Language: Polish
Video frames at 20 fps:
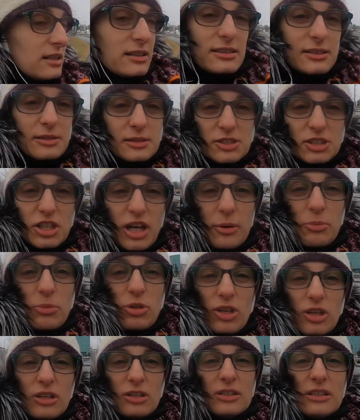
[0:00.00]
Jest
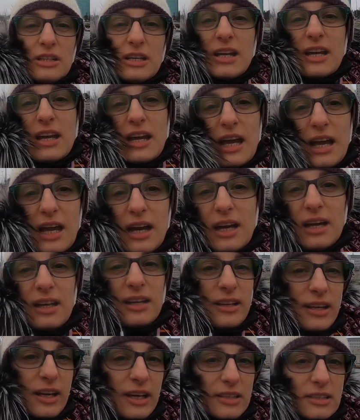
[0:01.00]
ciemno,
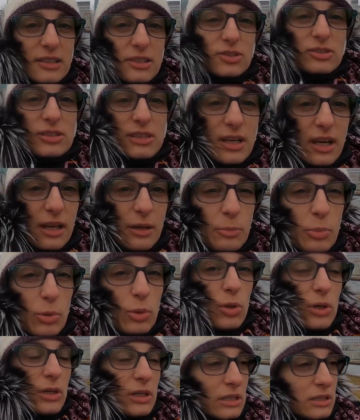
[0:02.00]
ale ja idę do
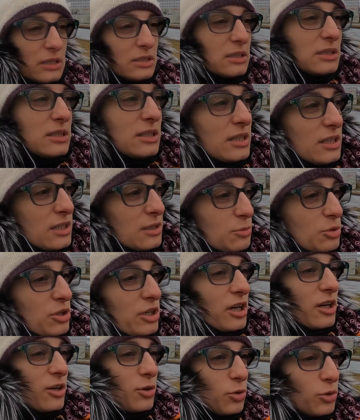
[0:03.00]
sklepu
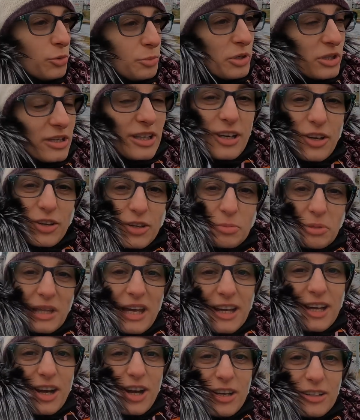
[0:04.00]
mojego ulubionego
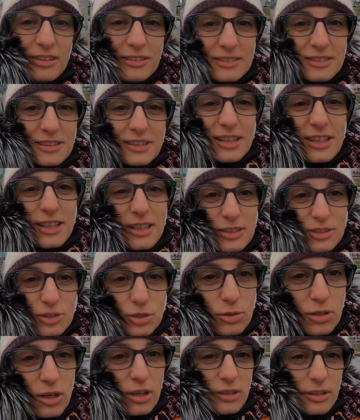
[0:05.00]
rybnego
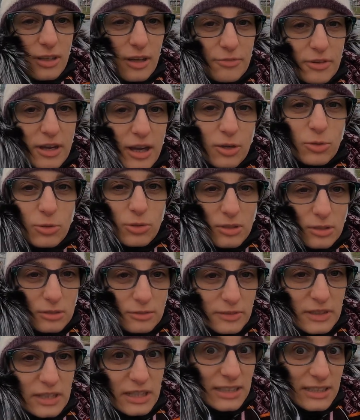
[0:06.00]
Sundloj Gawegur
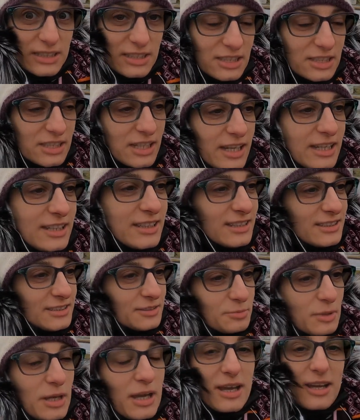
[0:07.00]
12
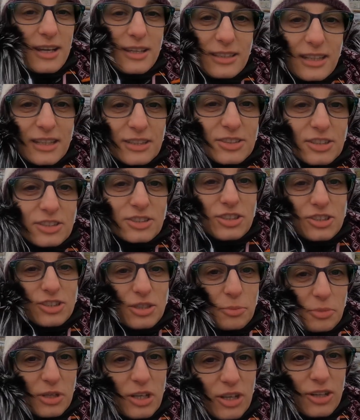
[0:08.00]
Także ci,
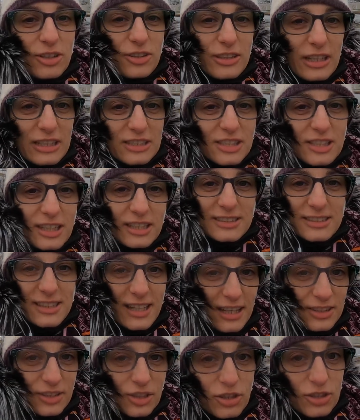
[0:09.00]
co mnie oglądacie na
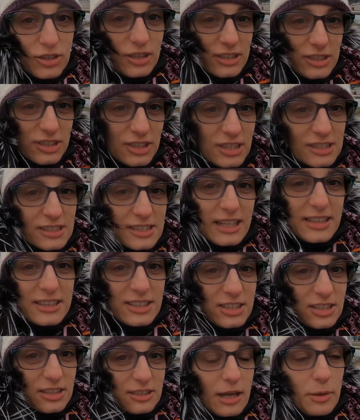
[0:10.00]
Islandii, koniecznie
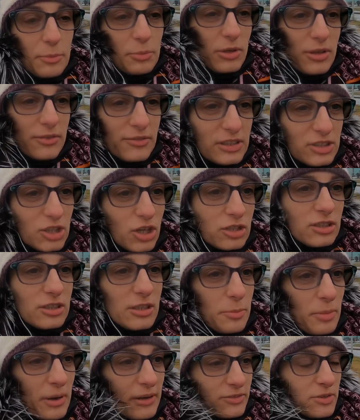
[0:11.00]
zajdźcie tam, ponieważ oni
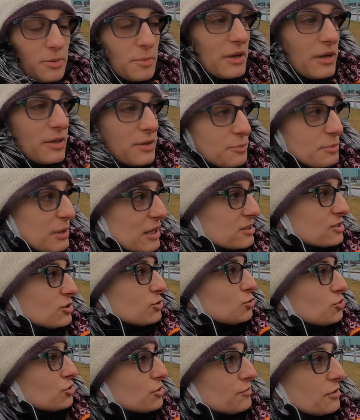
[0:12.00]
naprawdę mają bardzo
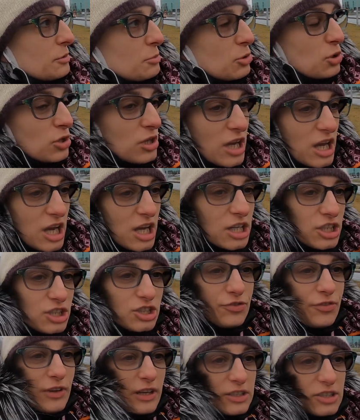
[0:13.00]
duży wybór
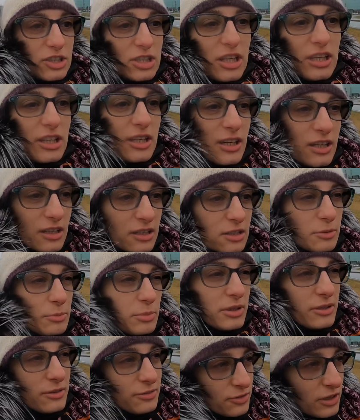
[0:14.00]
świeżej
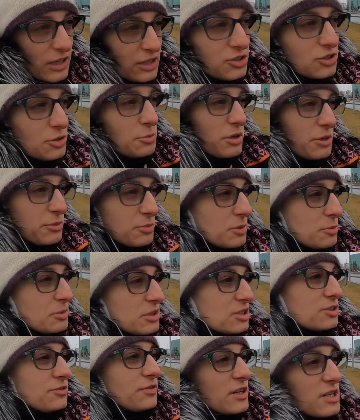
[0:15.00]
ryby. W każdym rybnym
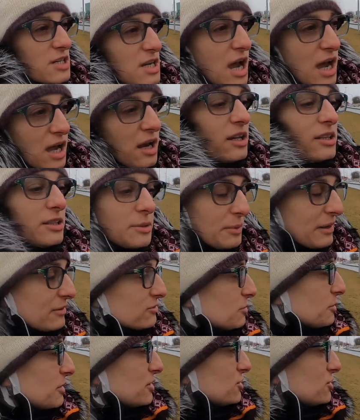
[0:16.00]
jest świeża, ale naprawdę